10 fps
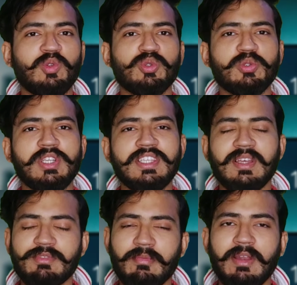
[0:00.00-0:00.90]
दोस्तों चलिए
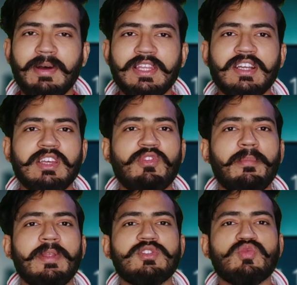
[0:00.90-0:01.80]
सबसे पहले बात करते हैं वन
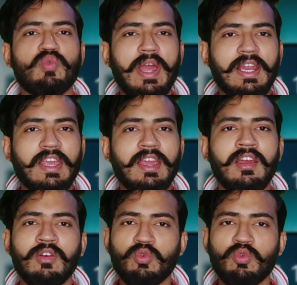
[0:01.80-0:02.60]
प्लस ट्वेल्व के